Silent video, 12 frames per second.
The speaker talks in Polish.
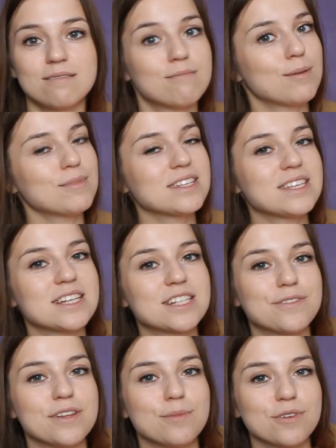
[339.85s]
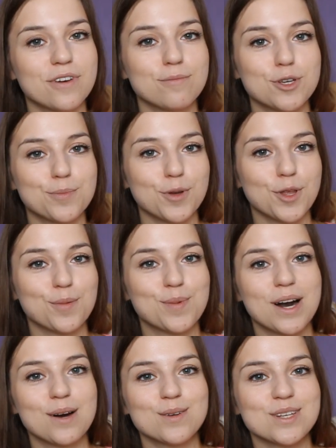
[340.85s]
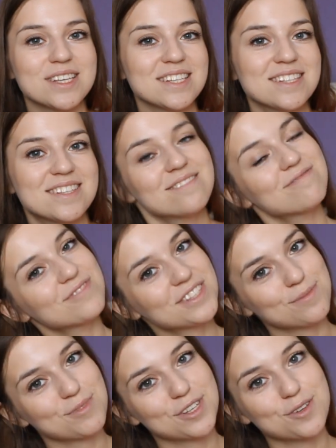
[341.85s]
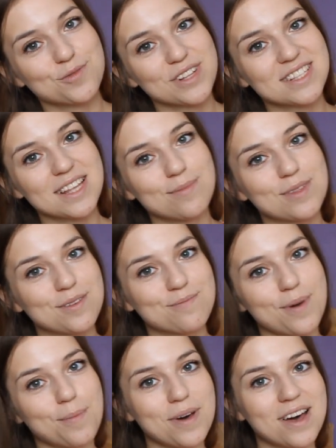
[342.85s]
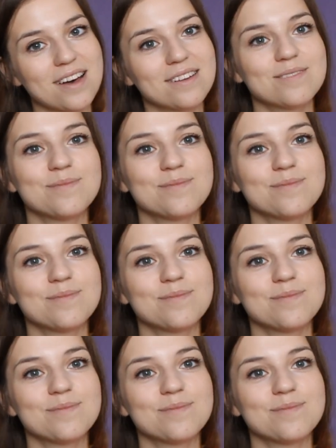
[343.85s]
Mam nadzieję, że filmik Wam się podobał i widzimy się już w następnym. Pa, pa!